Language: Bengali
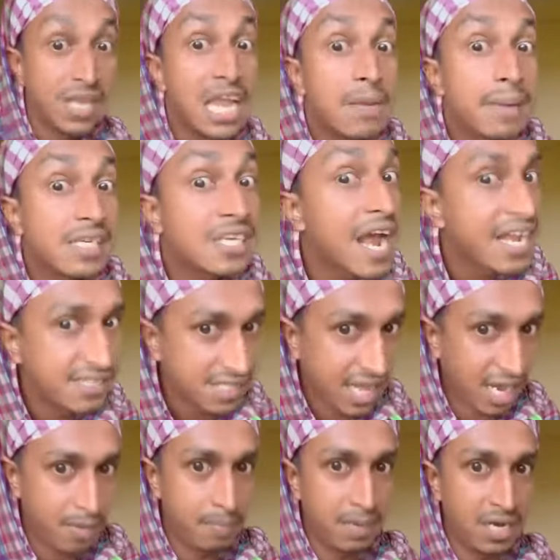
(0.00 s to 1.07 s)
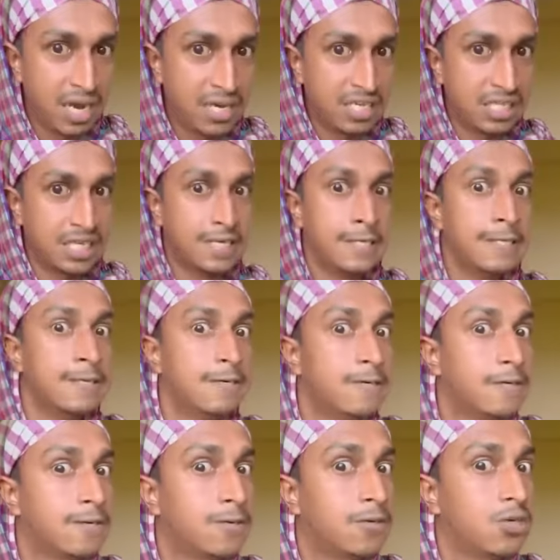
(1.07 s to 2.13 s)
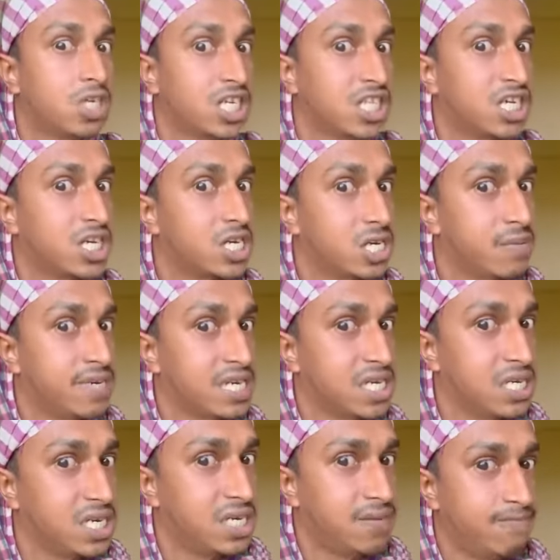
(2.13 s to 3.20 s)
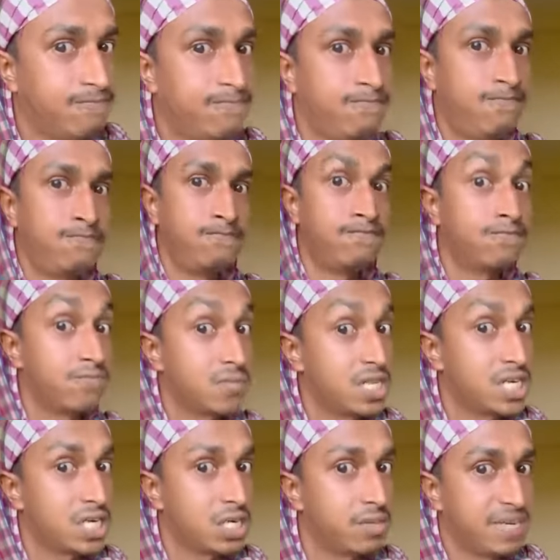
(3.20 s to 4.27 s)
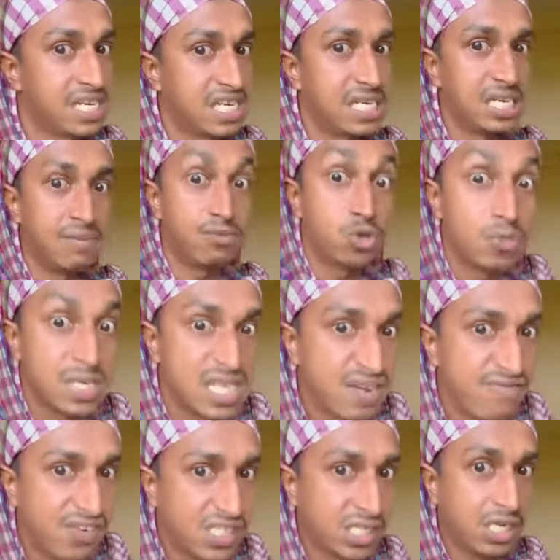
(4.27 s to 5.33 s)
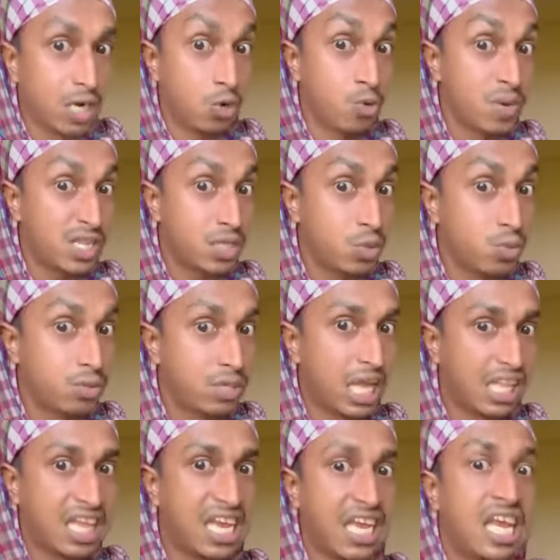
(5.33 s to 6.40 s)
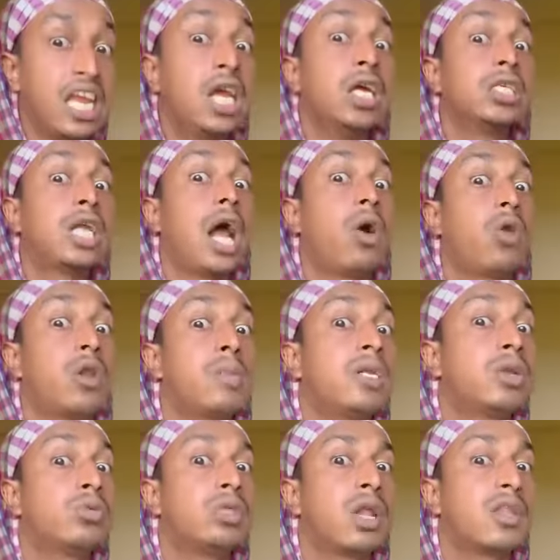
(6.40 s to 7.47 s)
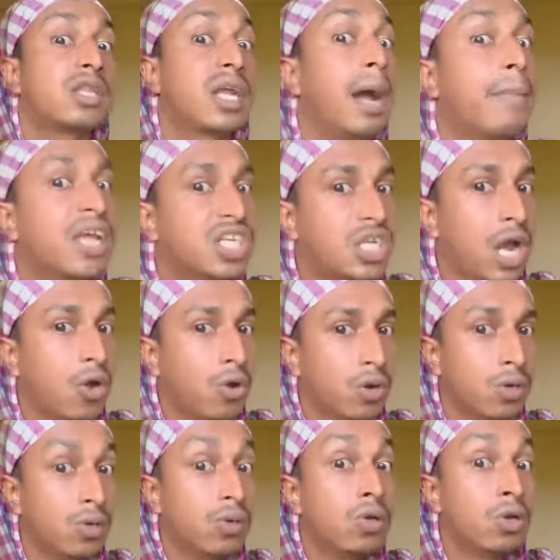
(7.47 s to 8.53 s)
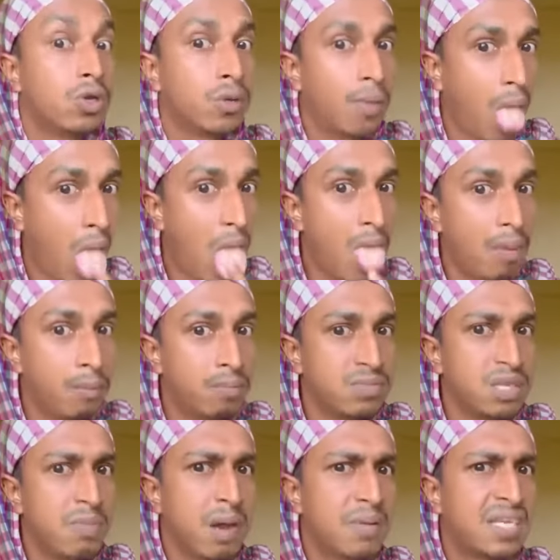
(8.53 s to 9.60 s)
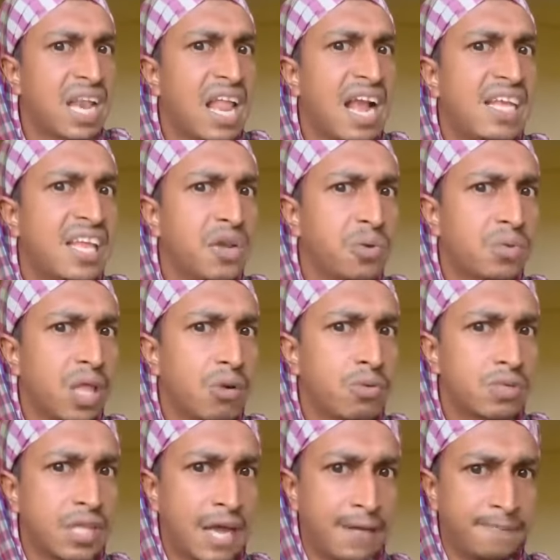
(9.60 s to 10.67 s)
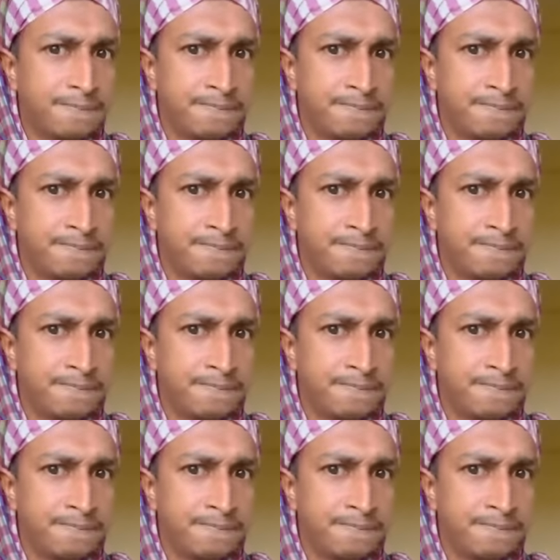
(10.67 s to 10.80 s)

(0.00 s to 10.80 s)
এই মাসে আইস কারেন্ট বিলটা নিতে অক্করে দাঁড়াটা ভেঙ্গালাম দাঁড়াটা ভেঙ্গালাম ঘুমাইতাম পারছি না ঘুমের উত্তা দিয়ে কি সাগরের ভিতরে উঠতে গামের সাগর জিবার ভিতরে লাগাই দিয়ে নুনতা নুনতা